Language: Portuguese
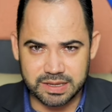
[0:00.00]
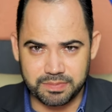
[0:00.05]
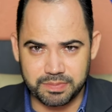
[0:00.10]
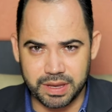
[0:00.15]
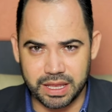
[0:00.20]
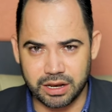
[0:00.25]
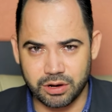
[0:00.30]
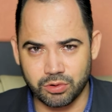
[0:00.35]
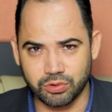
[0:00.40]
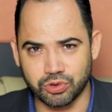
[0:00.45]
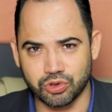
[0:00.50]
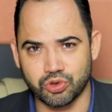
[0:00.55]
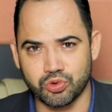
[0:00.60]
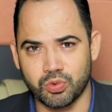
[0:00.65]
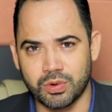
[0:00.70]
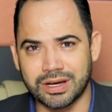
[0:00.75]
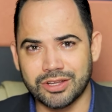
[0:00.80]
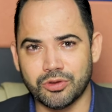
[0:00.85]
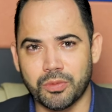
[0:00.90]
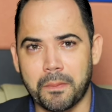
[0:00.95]
esse período
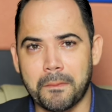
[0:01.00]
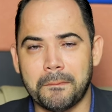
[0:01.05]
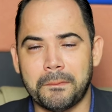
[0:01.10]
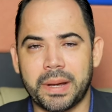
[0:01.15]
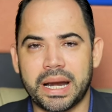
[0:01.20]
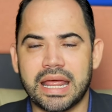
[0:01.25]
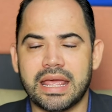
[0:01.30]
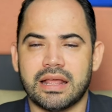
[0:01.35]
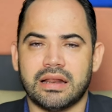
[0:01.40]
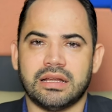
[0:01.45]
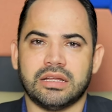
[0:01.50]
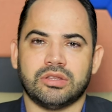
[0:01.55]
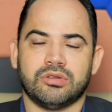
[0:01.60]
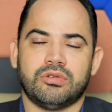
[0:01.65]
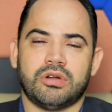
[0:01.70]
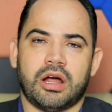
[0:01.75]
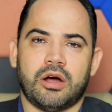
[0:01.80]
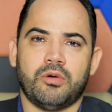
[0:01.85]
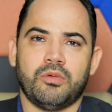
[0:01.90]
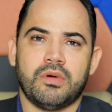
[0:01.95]
do ano
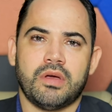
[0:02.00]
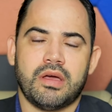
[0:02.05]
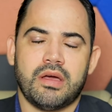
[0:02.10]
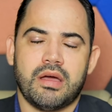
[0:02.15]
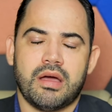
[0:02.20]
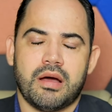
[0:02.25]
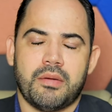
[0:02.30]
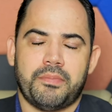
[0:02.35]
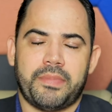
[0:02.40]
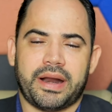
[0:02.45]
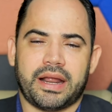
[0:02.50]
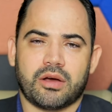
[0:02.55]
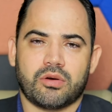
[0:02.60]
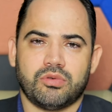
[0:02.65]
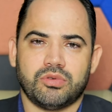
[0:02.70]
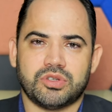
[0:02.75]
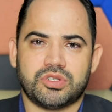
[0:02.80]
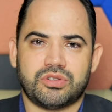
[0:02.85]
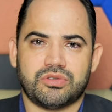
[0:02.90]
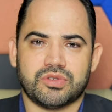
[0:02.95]
pré-eleitoral para a
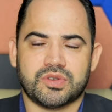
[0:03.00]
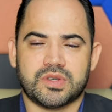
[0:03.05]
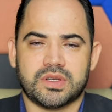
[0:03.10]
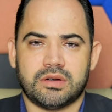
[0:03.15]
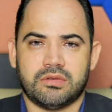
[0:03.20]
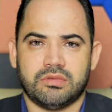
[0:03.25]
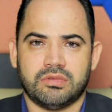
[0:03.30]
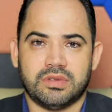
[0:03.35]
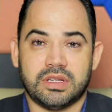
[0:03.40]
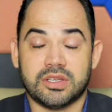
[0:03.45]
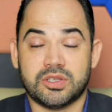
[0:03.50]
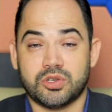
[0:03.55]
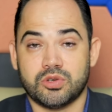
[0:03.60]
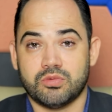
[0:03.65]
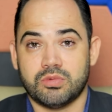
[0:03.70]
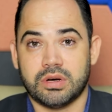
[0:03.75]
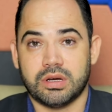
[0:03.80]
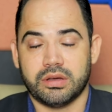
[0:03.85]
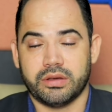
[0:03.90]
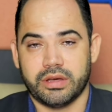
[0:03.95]
construção da
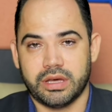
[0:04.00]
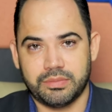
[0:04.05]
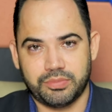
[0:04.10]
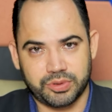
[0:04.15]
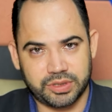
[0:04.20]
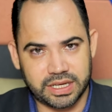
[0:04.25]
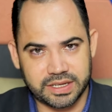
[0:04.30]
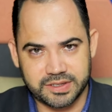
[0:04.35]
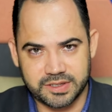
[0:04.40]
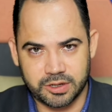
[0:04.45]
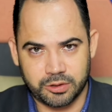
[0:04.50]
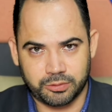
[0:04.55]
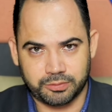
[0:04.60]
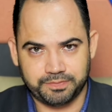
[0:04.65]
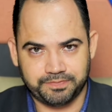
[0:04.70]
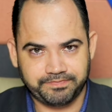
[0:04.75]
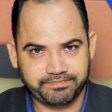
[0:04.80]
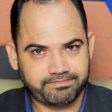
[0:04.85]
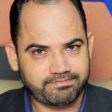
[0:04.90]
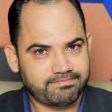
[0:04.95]
sua reputação.
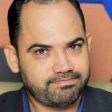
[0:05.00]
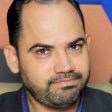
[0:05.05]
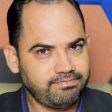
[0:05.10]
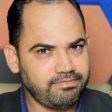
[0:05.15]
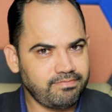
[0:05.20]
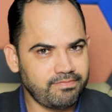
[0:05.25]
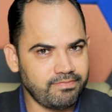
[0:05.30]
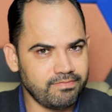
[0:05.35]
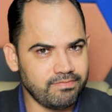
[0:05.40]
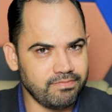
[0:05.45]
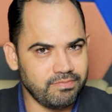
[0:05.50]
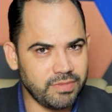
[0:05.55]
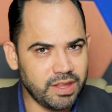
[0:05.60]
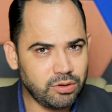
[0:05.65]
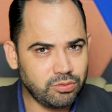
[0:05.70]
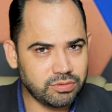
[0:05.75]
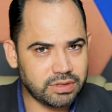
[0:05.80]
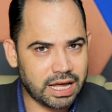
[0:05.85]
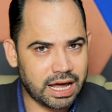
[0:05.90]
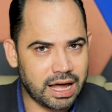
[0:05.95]

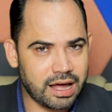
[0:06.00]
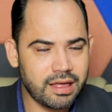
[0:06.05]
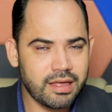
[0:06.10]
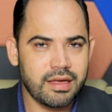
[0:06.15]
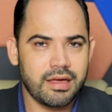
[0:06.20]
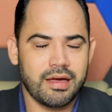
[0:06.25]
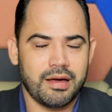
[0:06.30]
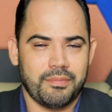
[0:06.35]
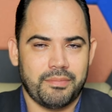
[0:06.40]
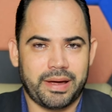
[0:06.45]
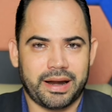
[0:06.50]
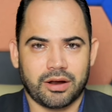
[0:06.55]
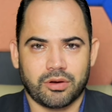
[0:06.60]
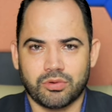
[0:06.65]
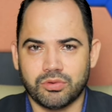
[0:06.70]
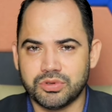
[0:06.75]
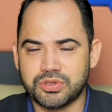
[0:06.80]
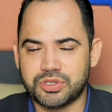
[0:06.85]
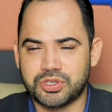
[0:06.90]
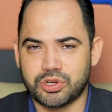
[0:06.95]
Não dá para
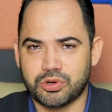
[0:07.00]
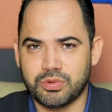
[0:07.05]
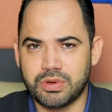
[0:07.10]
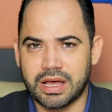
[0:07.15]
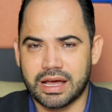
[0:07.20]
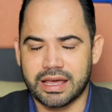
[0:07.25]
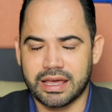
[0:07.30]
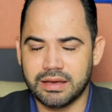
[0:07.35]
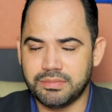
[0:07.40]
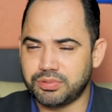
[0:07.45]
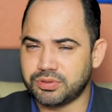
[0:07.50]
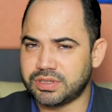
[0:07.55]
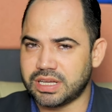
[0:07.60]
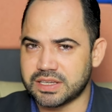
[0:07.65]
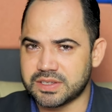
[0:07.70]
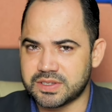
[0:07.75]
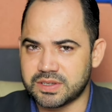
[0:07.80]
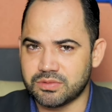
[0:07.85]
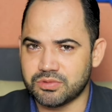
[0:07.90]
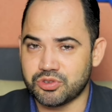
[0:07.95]
construir a
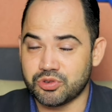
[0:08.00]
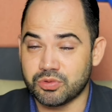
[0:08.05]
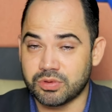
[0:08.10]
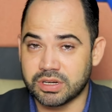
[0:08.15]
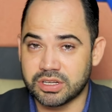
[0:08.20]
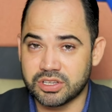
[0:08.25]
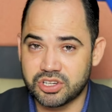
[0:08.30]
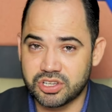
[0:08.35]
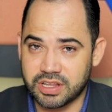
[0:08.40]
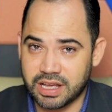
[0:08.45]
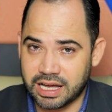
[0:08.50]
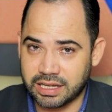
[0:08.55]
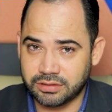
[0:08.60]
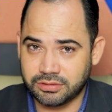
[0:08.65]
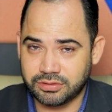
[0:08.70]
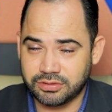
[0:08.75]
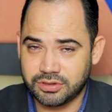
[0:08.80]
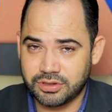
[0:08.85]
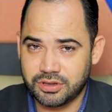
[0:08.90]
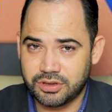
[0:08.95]
reputação de um
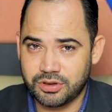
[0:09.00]
candidato